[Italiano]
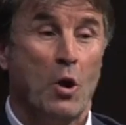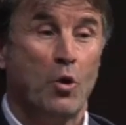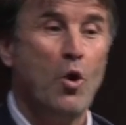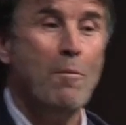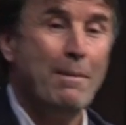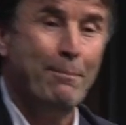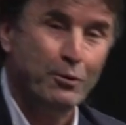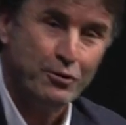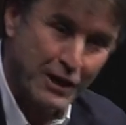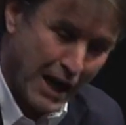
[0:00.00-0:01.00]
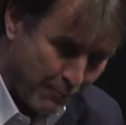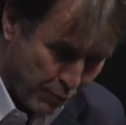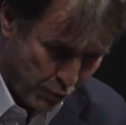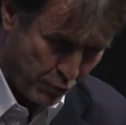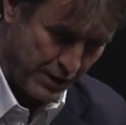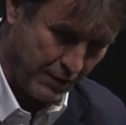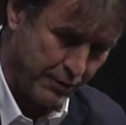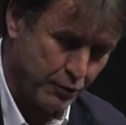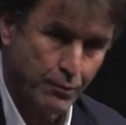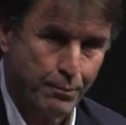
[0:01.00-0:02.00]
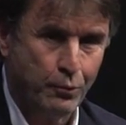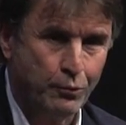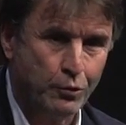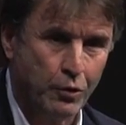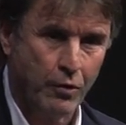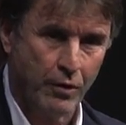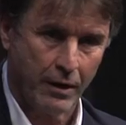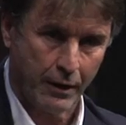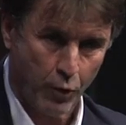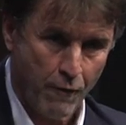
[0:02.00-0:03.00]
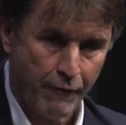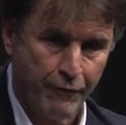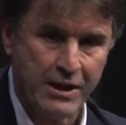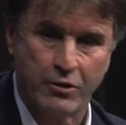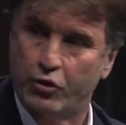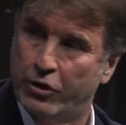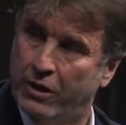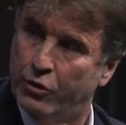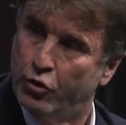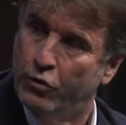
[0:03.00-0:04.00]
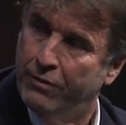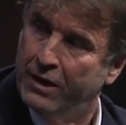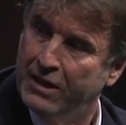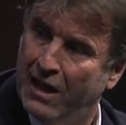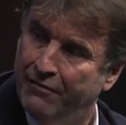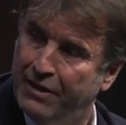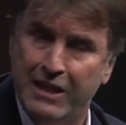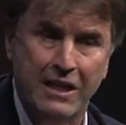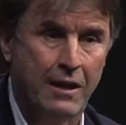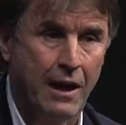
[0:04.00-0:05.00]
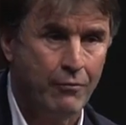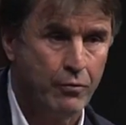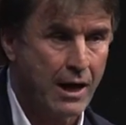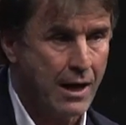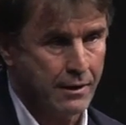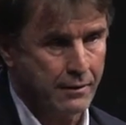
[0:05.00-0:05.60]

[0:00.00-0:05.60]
Come possiamo noi a questo punto convincere giovani a venire a lavorare